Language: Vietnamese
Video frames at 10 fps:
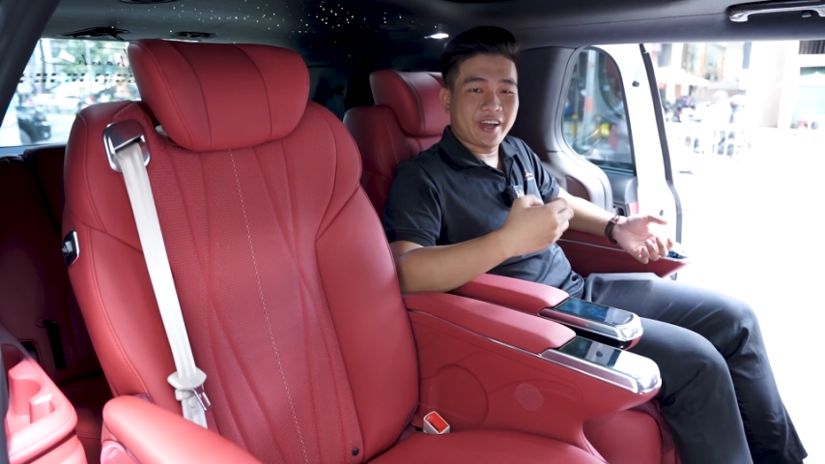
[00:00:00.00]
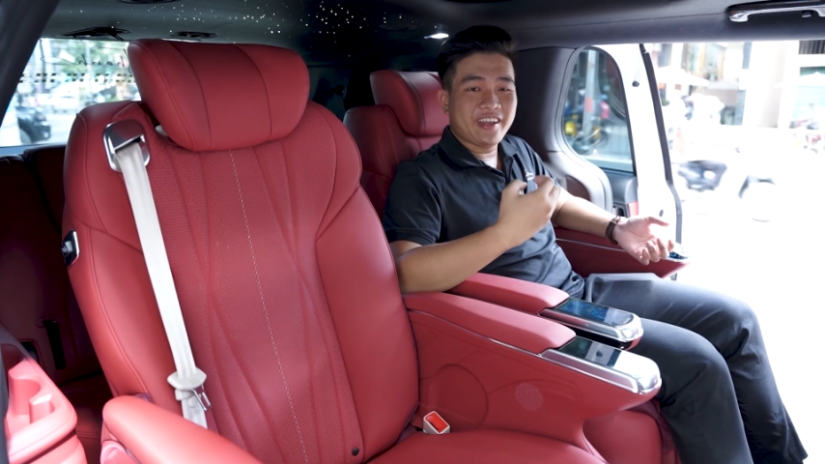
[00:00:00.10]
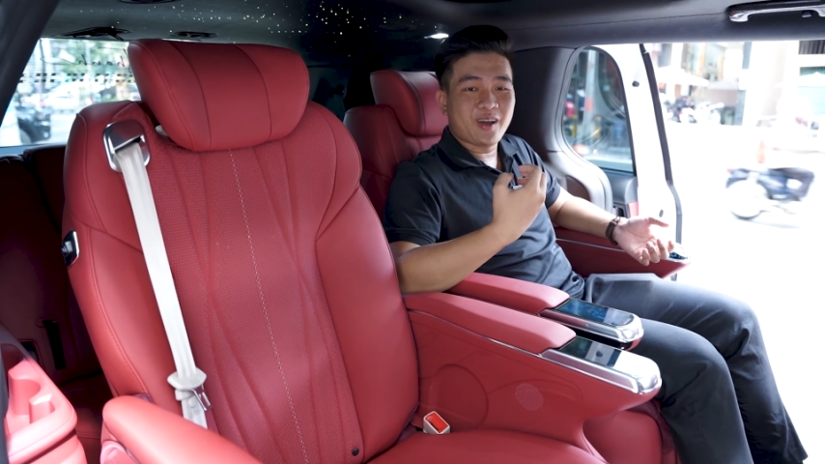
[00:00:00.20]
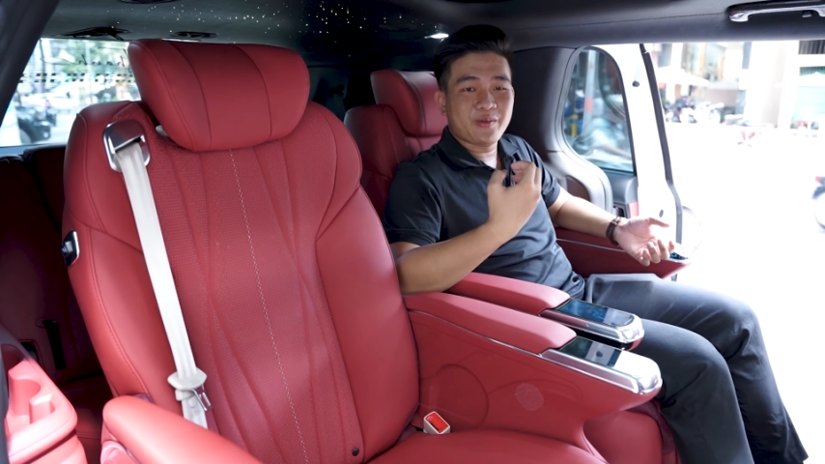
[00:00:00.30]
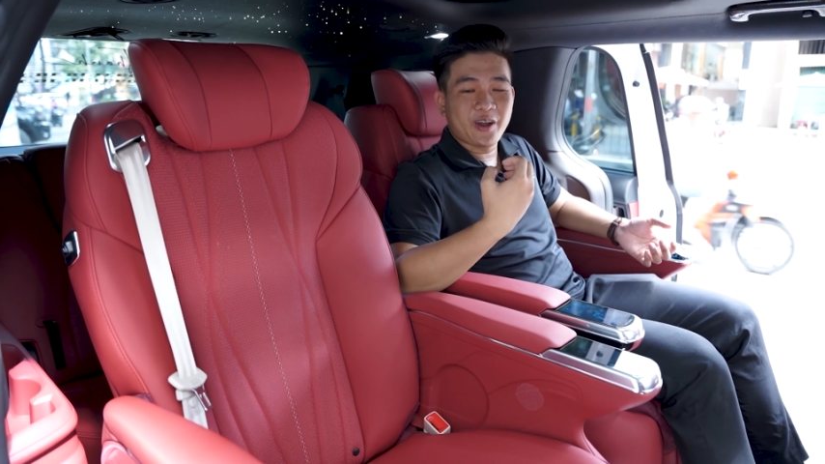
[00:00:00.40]

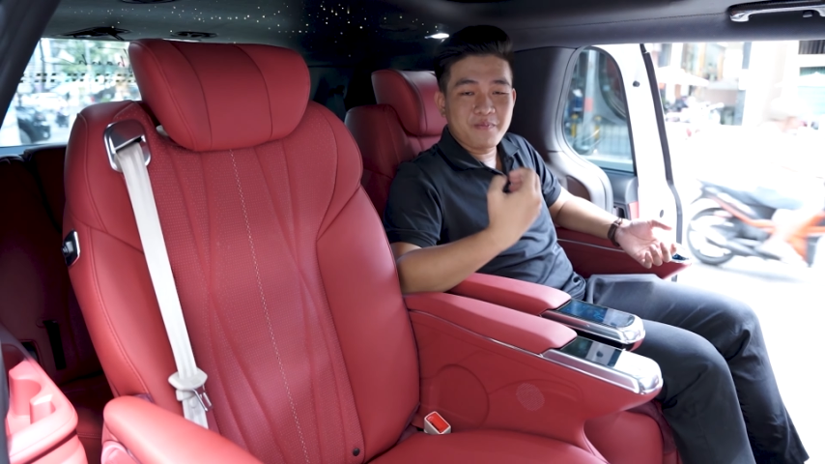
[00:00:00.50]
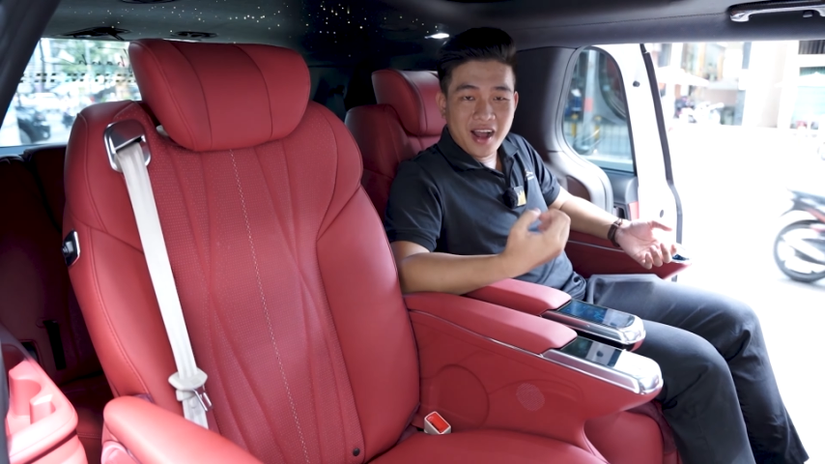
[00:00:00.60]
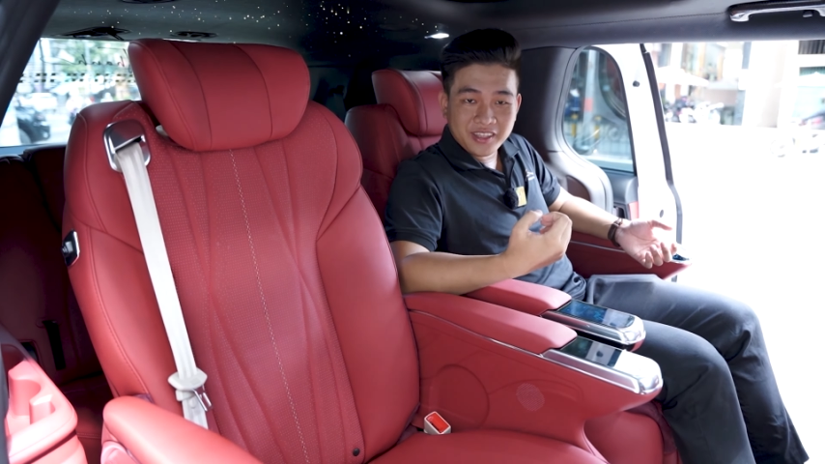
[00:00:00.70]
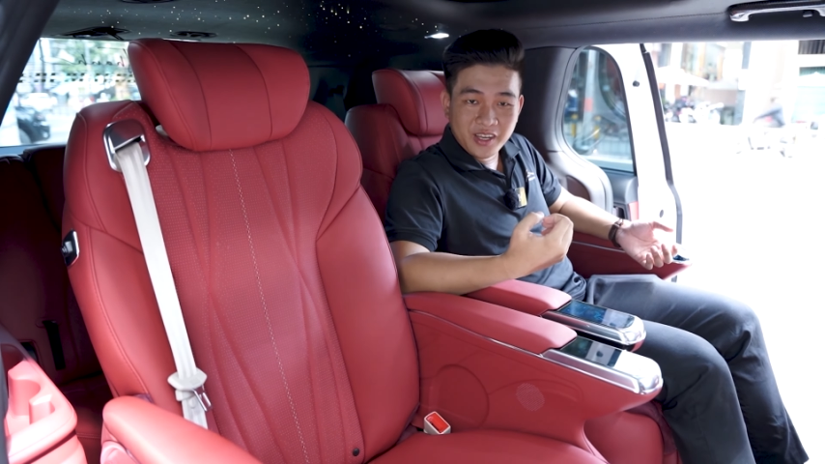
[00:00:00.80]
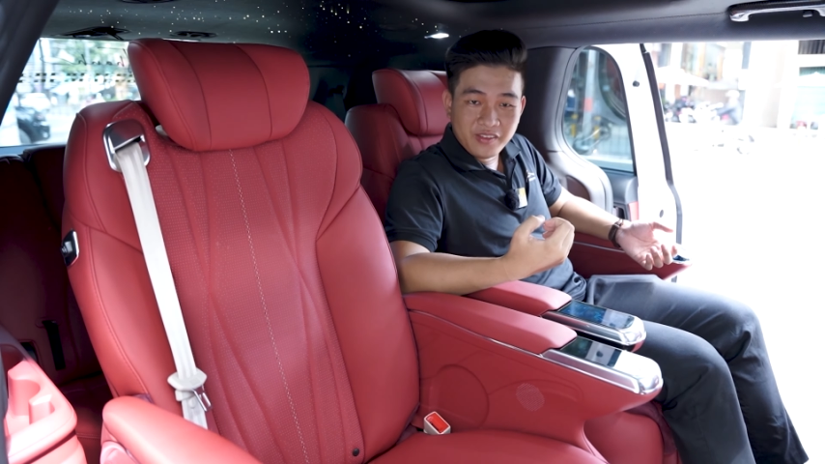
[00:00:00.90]
khiển giọng nói
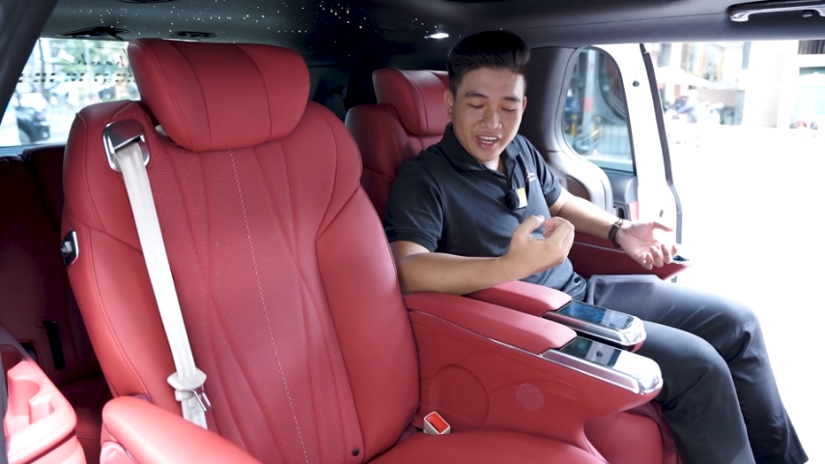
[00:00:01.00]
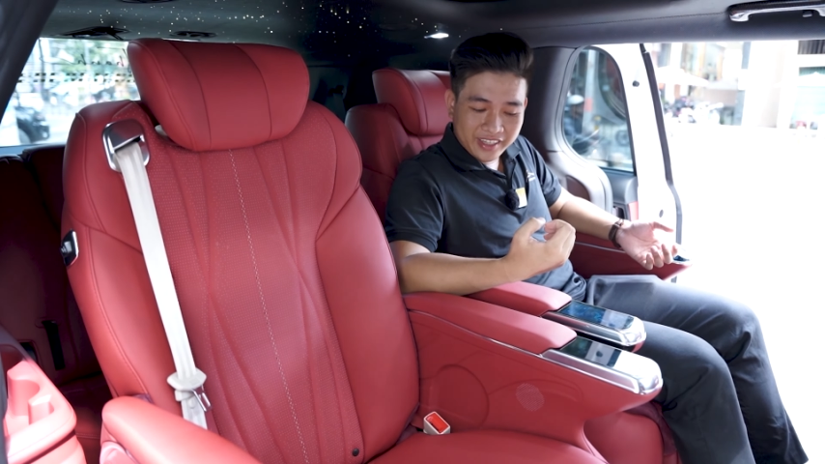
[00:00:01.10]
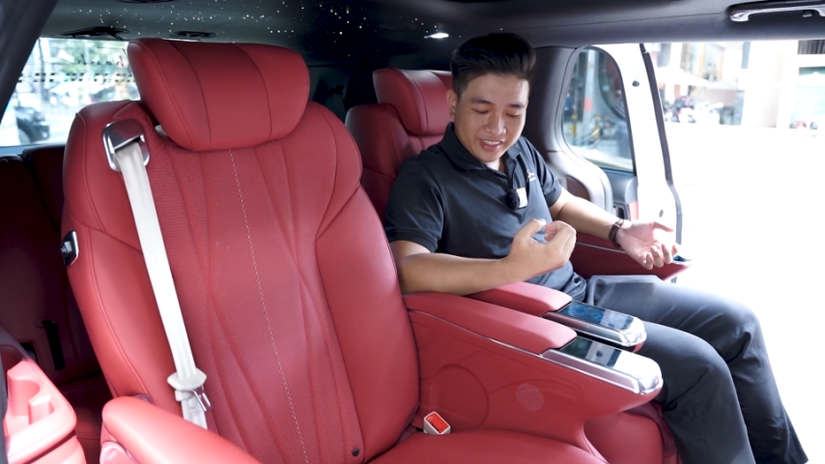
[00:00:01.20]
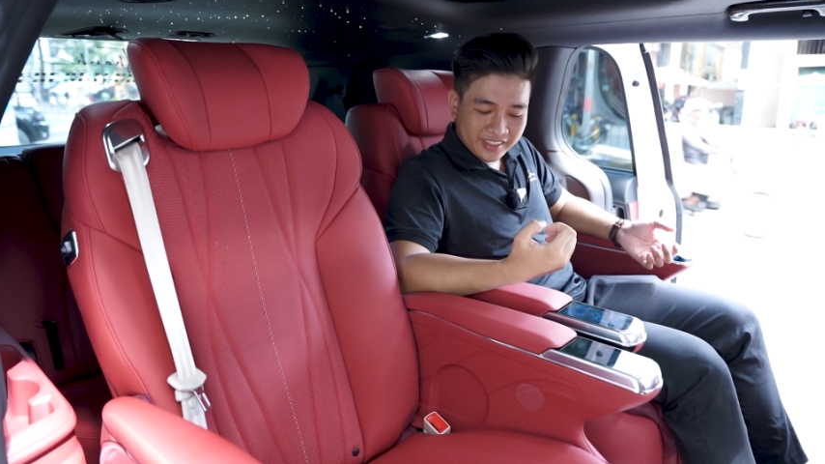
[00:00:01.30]
bằng tiếng Việt.